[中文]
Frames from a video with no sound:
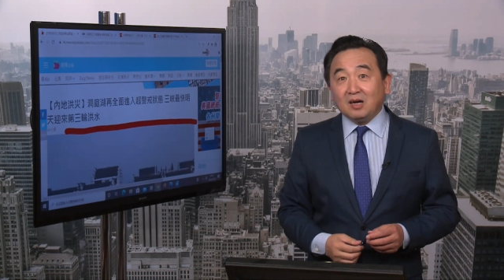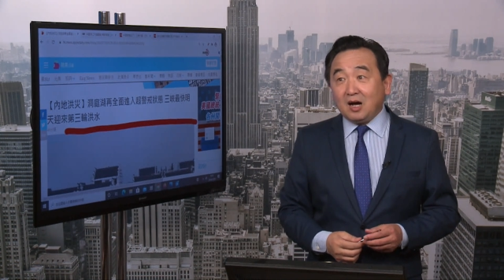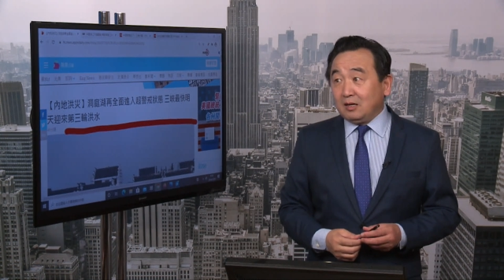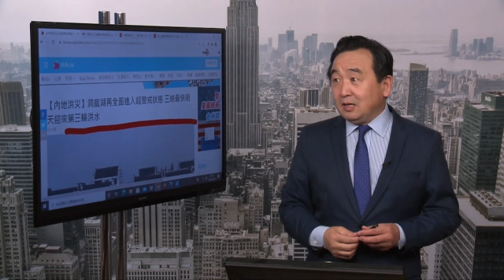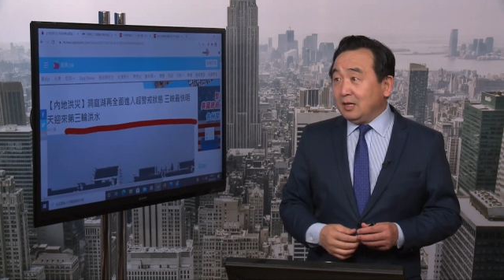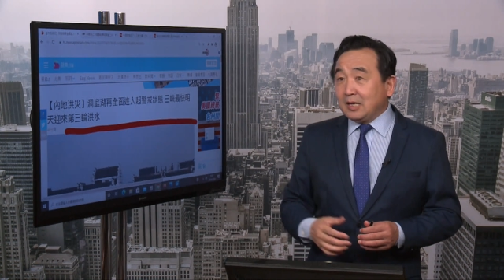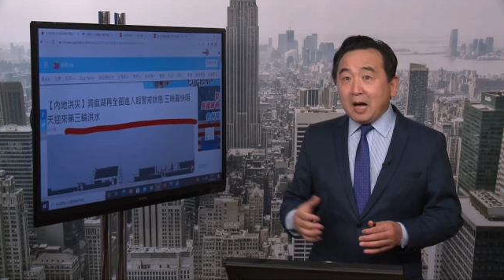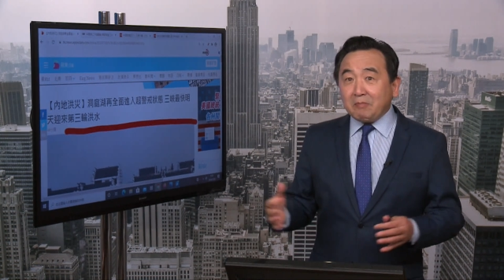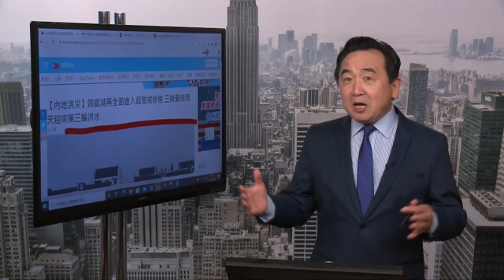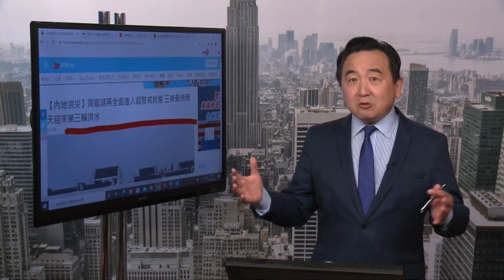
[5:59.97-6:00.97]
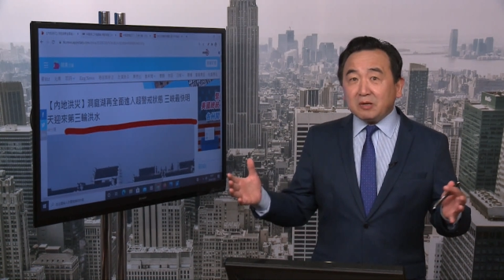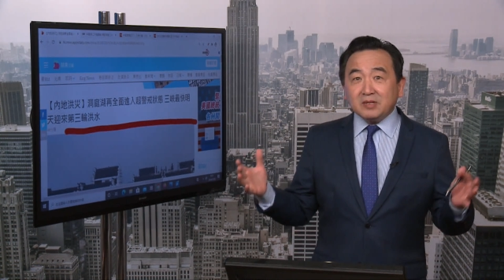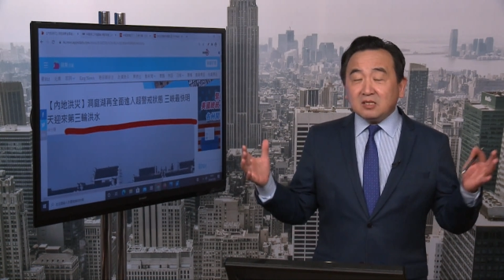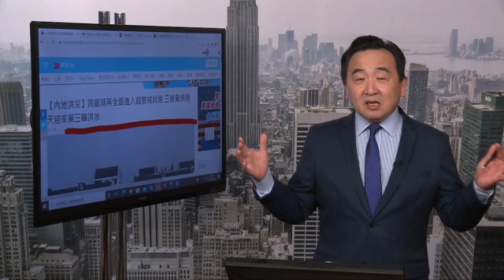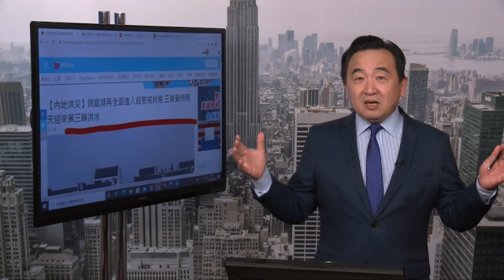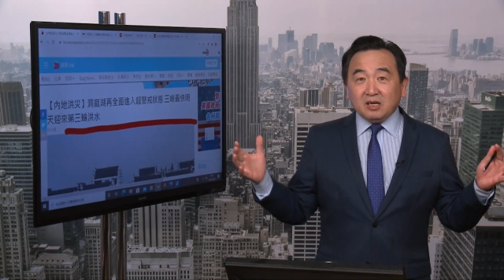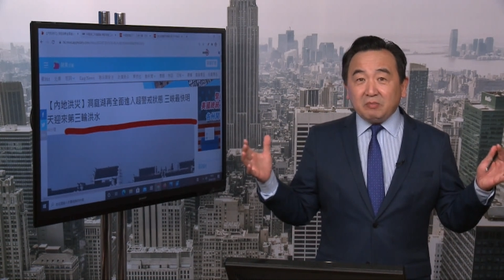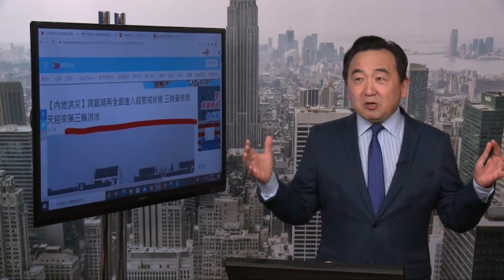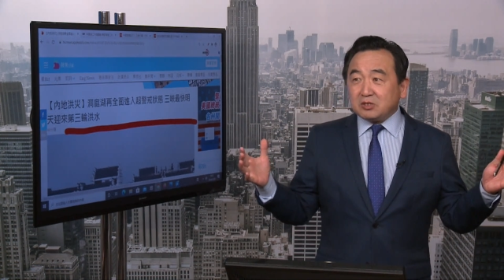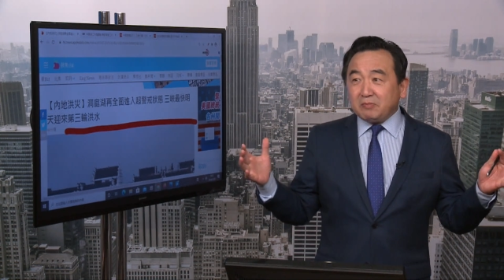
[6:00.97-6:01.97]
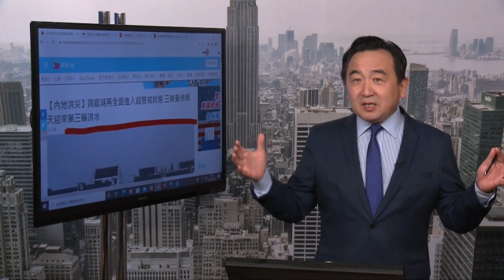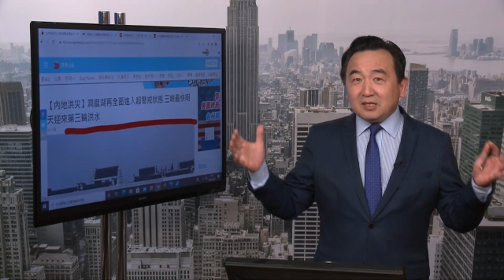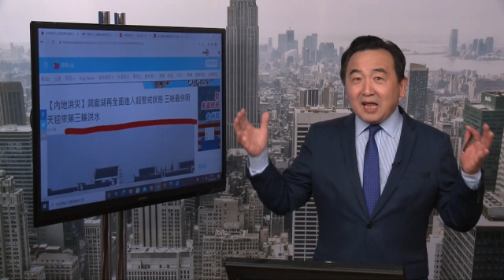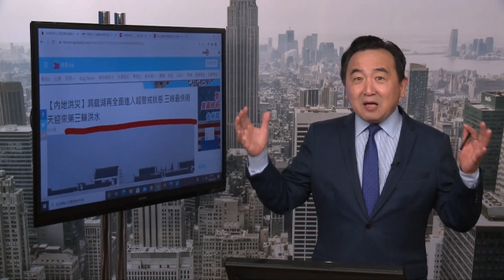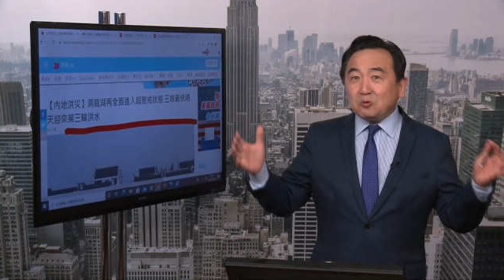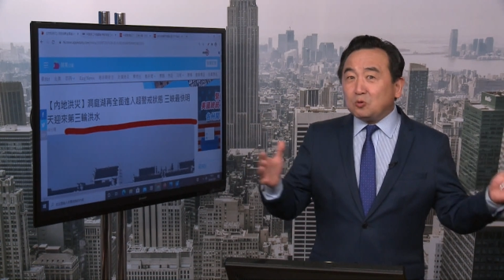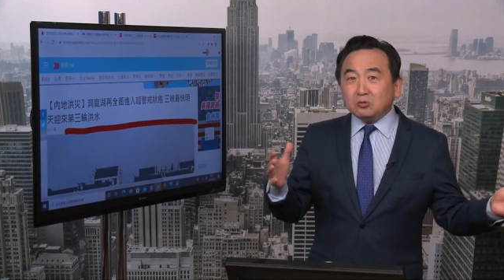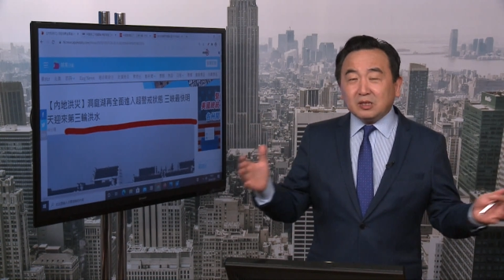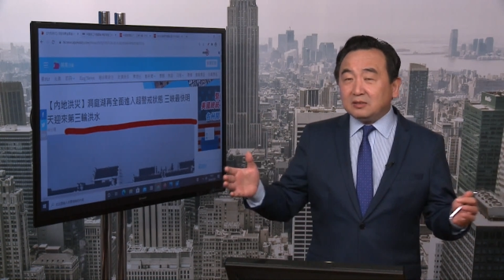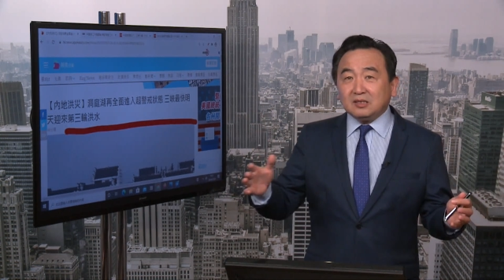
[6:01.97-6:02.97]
啊，他没有什么。没有什么蓝红这